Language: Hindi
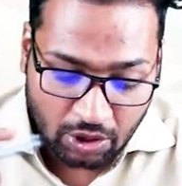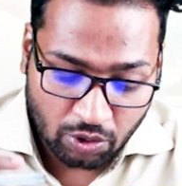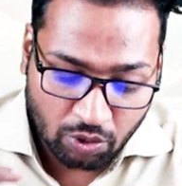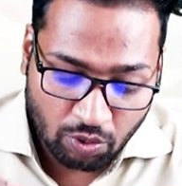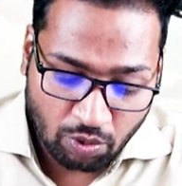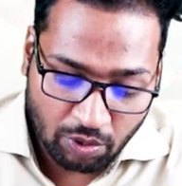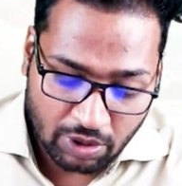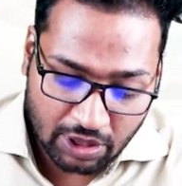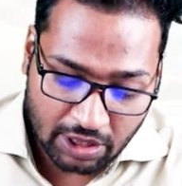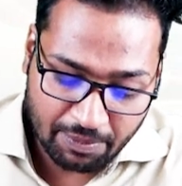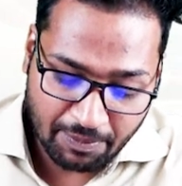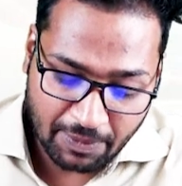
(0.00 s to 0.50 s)

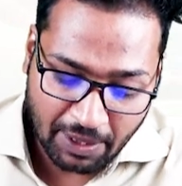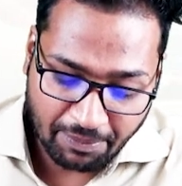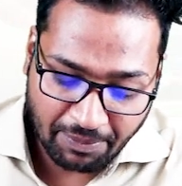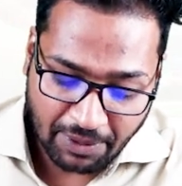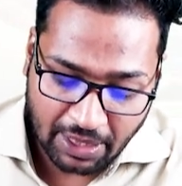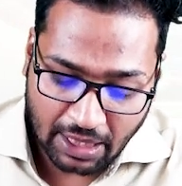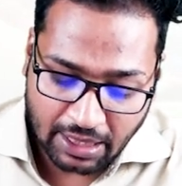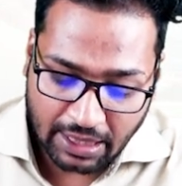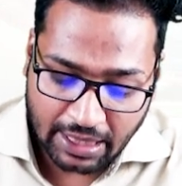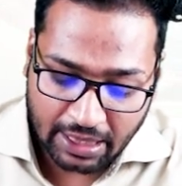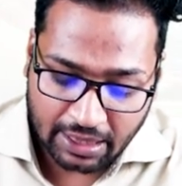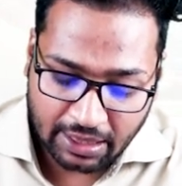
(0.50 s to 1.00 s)
तो इसमें हम
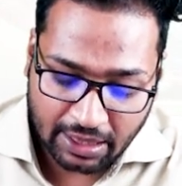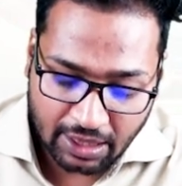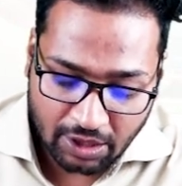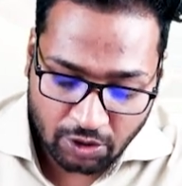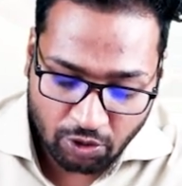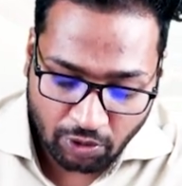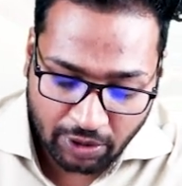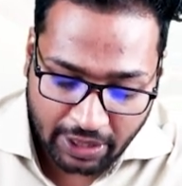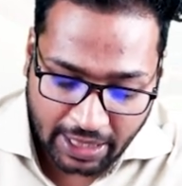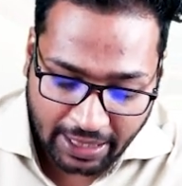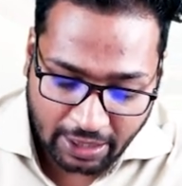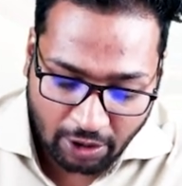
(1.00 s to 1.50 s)
क्या देखते हैं
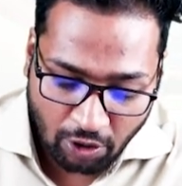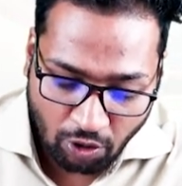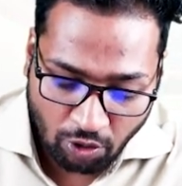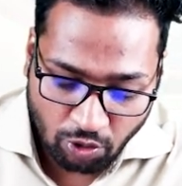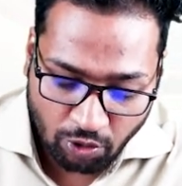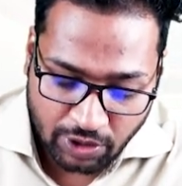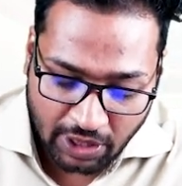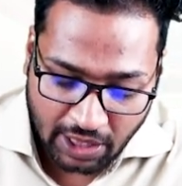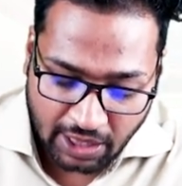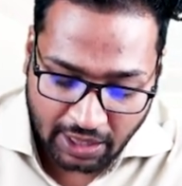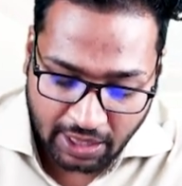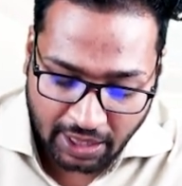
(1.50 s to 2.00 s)
जो डेडलॉक
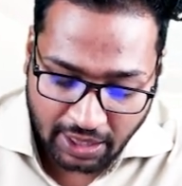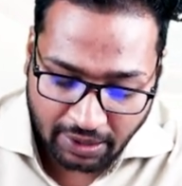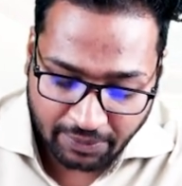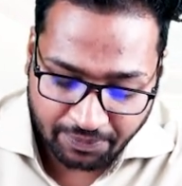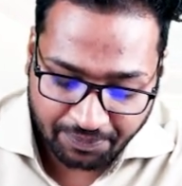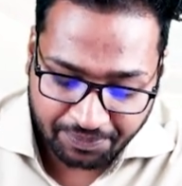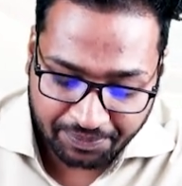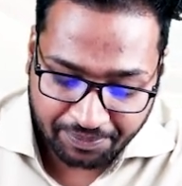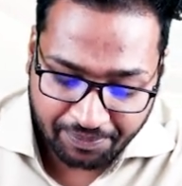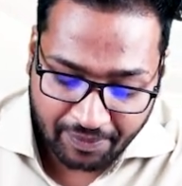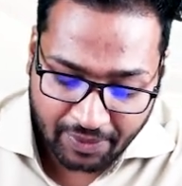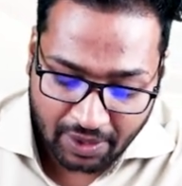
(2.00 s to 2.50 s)
हो जाता है
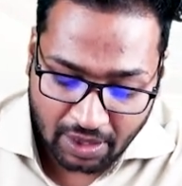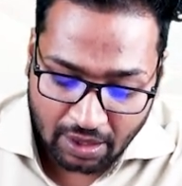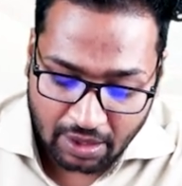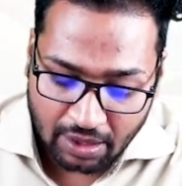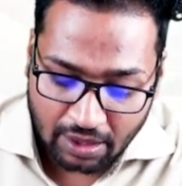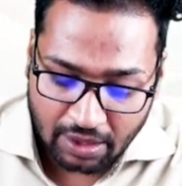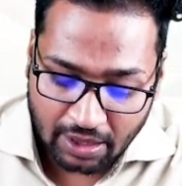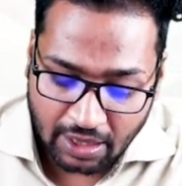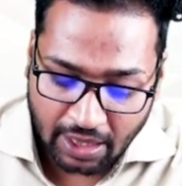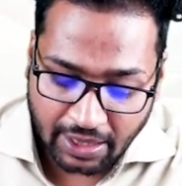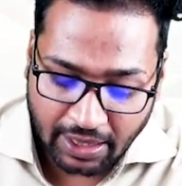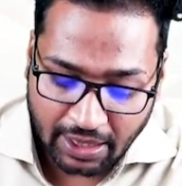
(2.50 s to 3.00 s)

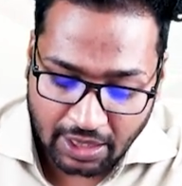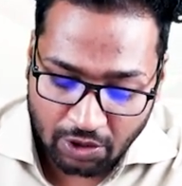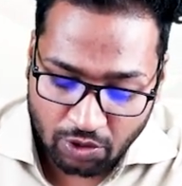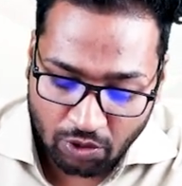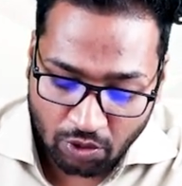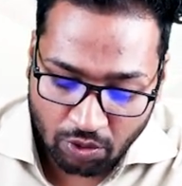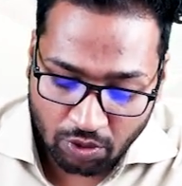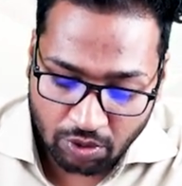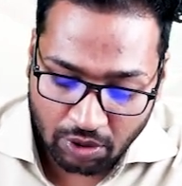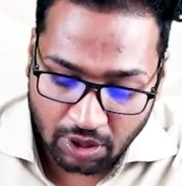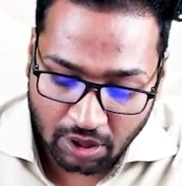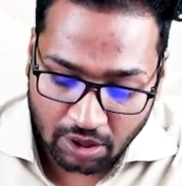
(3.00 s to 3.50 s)
यानी कि
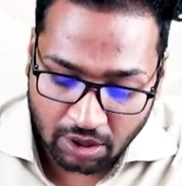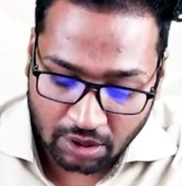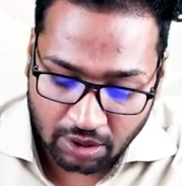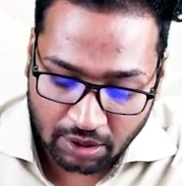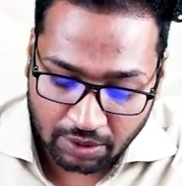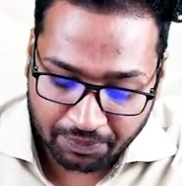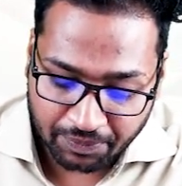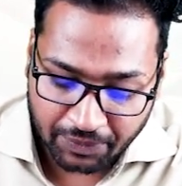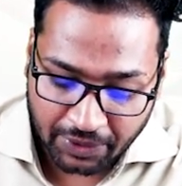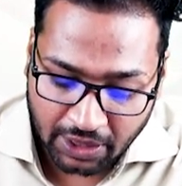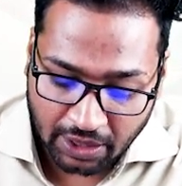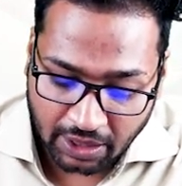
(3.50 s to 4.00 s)
जो
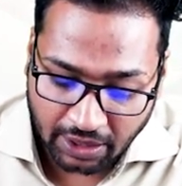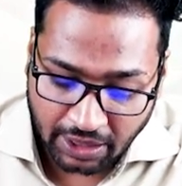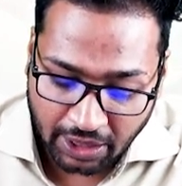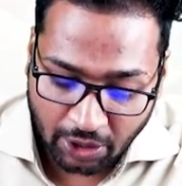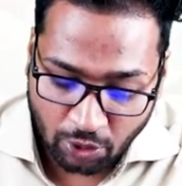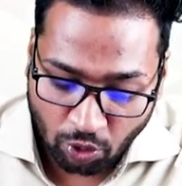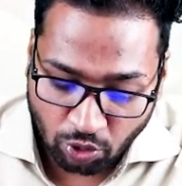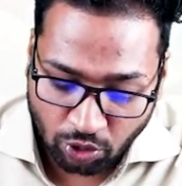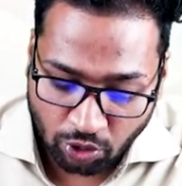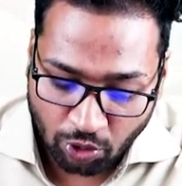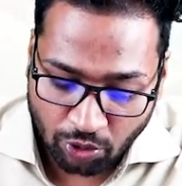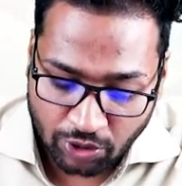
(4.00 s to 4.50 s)

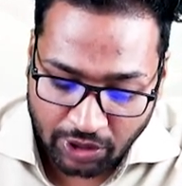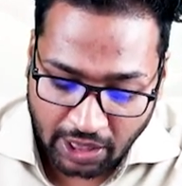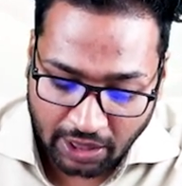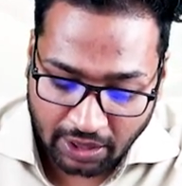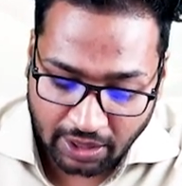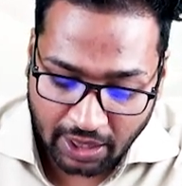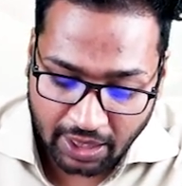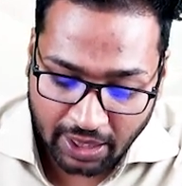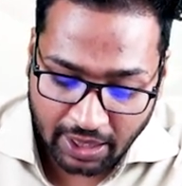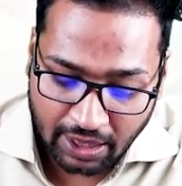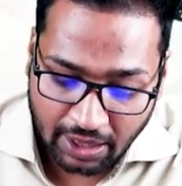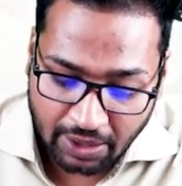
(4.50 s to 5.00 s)
गतिरोध हो
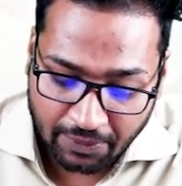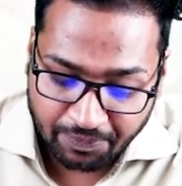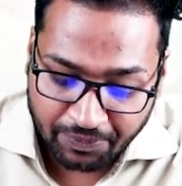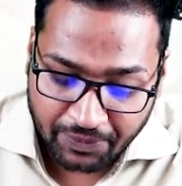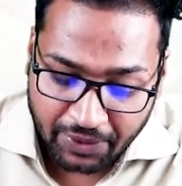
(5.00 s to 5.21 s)
जाता है